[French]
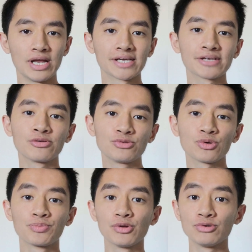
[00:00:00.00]
Dans
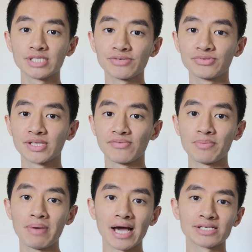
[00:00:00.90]
l'agriculture biologique, vous
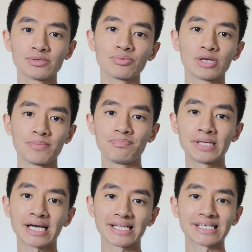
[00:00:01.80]
avez par exemple les
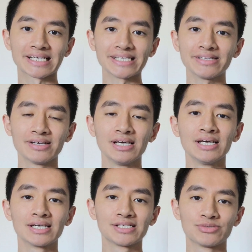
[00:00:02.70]
pyrétrines
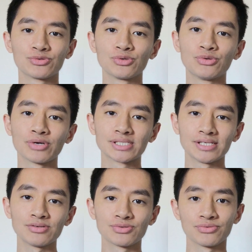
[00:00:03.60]
qui sont
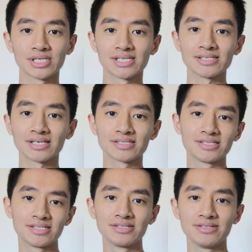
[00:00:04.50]
autorisées, ce sont des
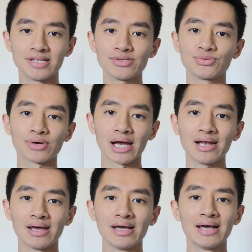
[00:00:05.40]
insecticides
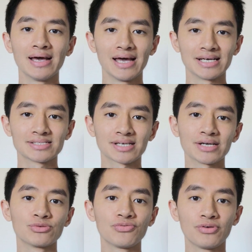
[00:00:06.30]
naturels
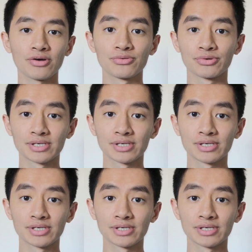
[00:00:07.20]
extrait de fleurs de